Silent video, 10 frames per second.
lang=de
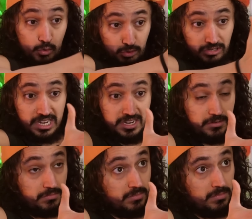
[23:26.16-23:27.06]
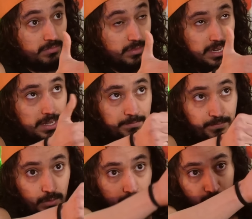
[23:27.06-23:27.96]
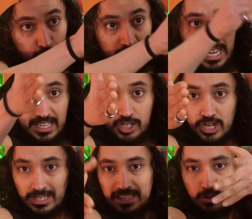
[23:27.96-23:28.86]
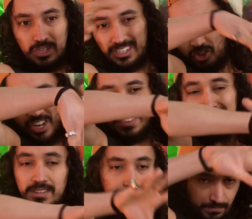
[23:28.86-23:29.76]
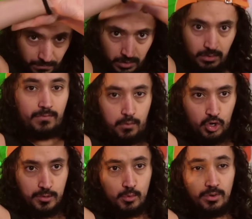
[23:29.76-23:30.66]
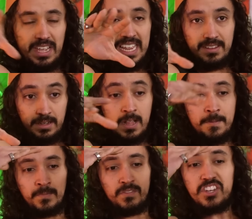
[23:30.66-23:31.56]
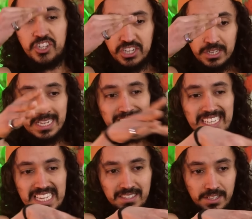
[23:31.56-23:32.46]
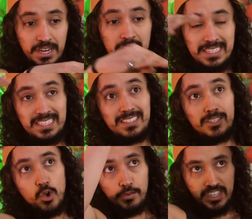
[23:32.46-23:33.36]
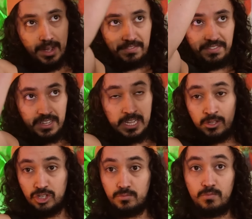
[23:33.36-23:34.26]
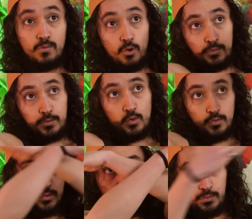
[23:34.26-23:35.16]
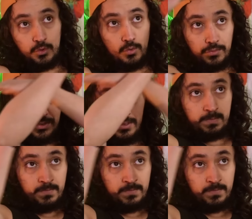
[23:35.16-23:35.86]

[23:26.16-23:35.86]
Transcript: Russland, nee, Türkei, Griechenland kennst du ja, diese scheiß Inseln. Vorgespult, Ende. Wichtig, es sind Inseln. Das heißt, es ist ein Luftkampf. Das heißt, Luft, Luft, Luft, Luft.